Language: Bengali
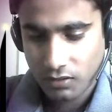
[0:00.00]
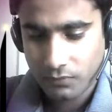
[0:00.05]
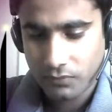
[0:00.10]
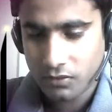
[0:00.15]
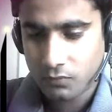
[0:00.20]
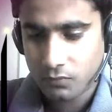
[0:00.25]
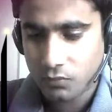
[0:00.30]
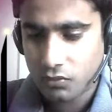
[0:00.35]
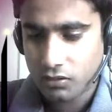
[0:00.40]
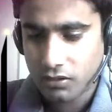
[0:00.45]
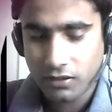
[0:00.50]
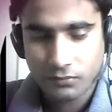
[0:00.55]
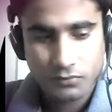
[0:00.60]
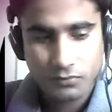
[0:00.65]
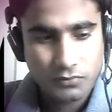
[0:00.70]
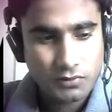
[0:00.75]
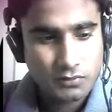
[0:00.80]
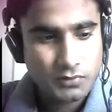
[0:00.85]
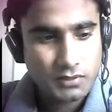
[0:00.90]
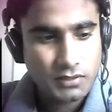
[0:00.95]
আপনারা মন খারাপ
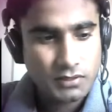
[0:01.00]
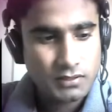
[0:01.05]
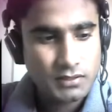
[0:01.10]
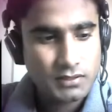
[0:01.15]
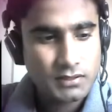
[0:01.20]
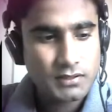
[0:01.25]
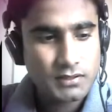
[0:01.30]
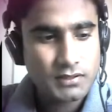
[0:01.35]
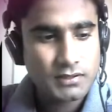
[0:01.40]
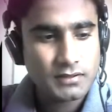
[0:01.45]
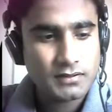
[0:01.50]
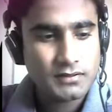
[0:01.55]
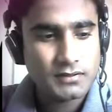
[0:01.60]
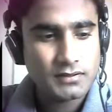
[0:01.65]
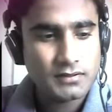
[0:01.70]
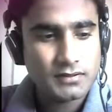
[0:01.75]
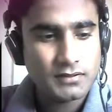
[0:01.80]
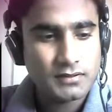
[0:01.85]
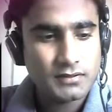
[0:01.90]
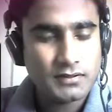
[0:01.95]
করবেন না
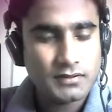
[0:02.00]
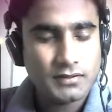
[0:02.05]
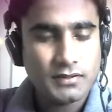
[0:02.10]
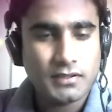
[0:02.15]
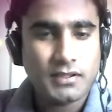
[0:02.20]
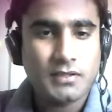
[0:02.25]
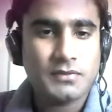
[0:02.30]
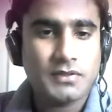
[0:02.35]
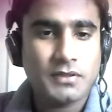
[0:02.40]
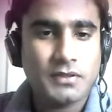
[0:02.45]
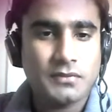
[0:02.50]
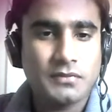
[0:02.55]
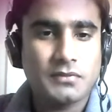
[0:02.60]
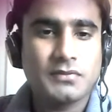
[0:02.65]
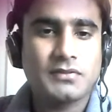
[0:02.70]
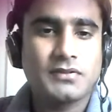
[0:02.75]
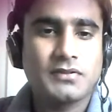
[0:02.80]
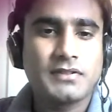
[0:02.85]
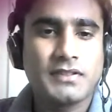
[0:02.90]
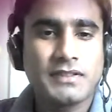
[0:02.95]
আমি সামনে
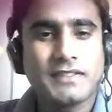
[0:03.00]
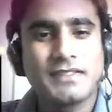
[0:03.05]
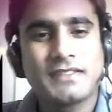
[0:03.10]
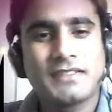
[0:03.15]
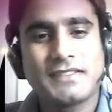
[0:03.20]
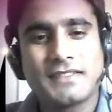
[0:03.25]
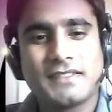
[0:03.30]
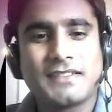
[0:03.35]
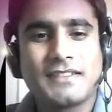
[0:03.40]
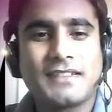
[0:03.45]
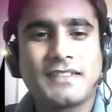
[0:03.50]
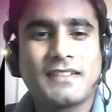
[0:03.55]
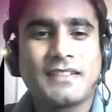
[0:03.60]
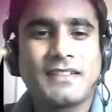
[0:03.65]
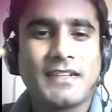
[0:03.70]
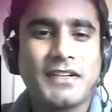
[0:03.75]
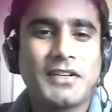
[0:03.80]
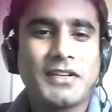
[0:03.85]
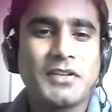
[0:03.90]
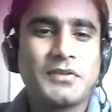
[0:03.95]
বছর দেশে আসছি
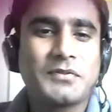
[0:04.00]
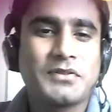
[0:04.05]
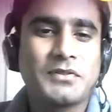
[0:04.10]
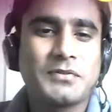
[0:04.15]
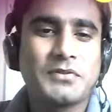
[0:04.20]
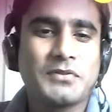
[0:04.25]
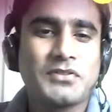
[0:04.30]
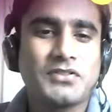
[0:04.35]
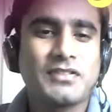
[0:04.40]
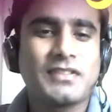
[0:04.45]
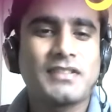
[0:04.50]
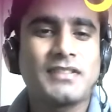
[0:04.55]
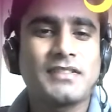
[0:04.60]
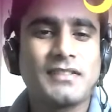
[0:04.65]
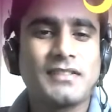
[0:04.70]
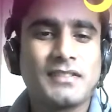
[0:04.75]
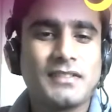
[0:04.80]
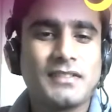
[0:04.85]
ইনশাল্লাহ দেখা হবে সবার সঙ্গে